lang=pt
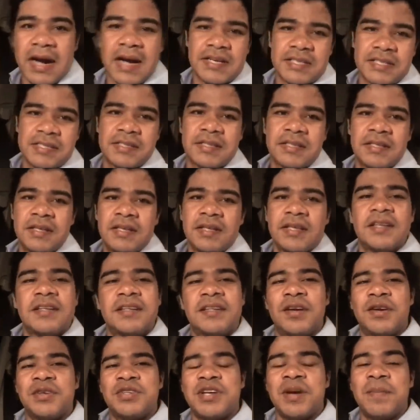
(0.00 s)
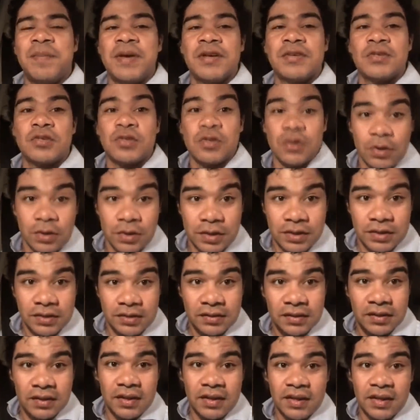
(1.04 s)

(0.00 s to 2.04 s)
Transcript: Marge, Deus te abençoe.